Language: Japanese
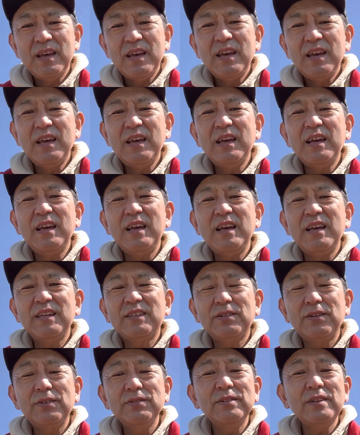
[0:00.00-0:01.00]
えー、
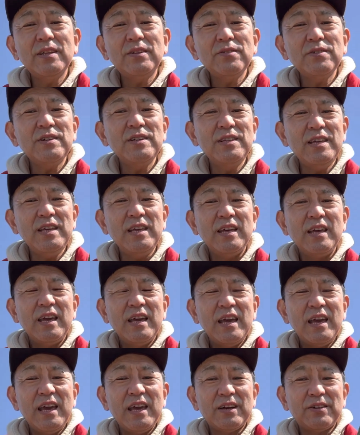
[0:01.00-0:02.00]
そんな時に、
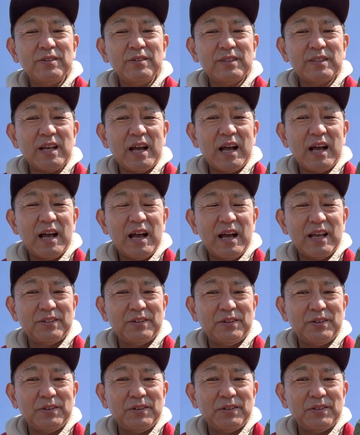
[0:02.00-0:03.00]
えー、こういった、あ
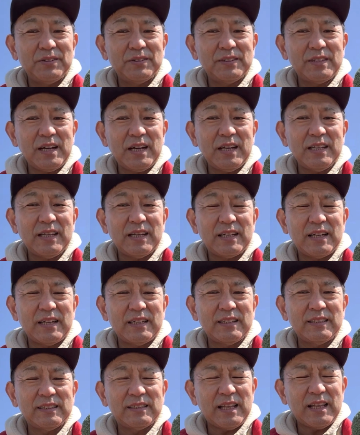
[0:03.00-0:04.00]
の高たか
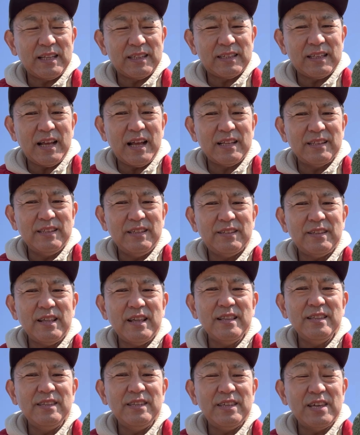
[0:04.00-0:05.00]
だ、たった
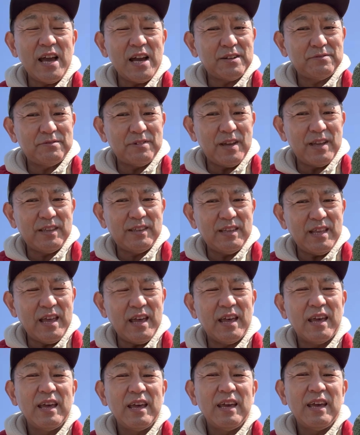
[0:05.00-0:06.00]
2200円
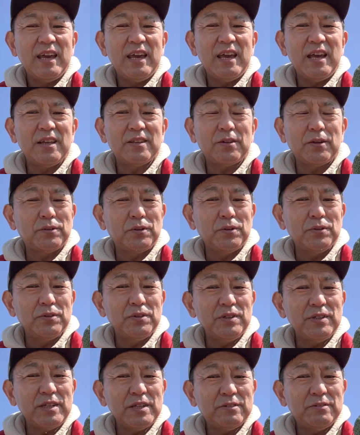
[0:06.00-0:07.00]
で、えー、
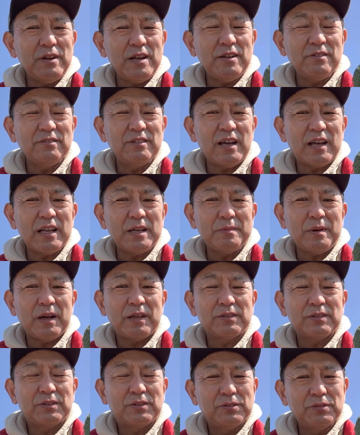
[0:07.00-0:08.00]
整えてくれるんであれ
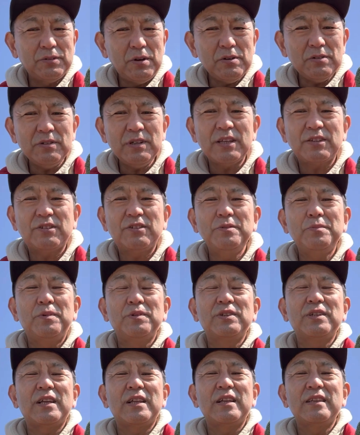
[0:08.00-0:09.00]
ば、すごく安いも
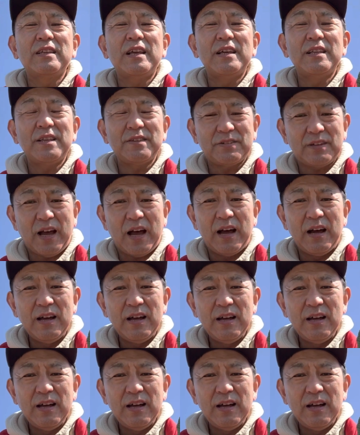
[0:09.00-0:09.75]
んじゃないですか。